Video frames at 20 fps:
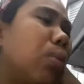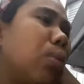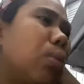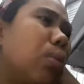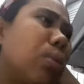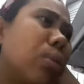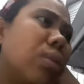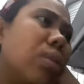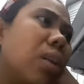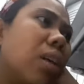Oh.
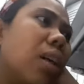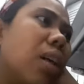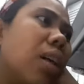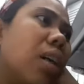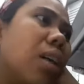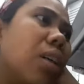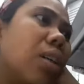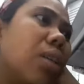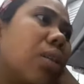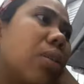
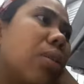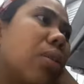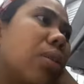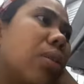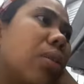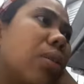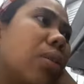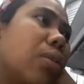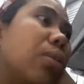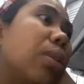
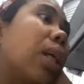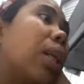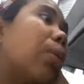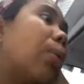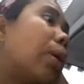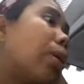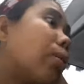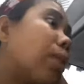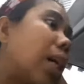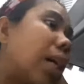So,
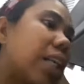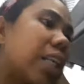dalawa yung